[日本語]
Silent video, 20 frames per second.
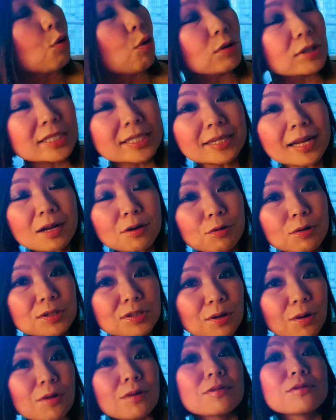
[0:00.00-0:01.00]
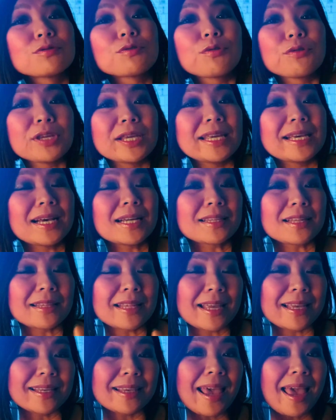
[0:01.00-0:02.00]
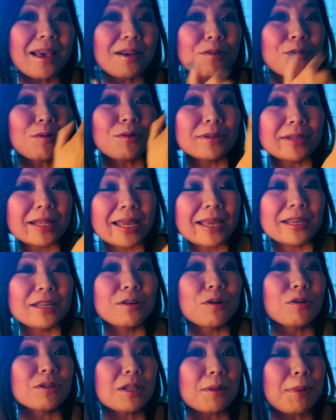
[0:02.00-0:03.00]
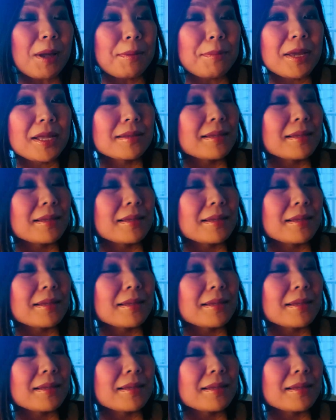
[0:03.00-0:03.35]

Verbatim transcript: こちらこその言い方ね、結構ね、いろんな場面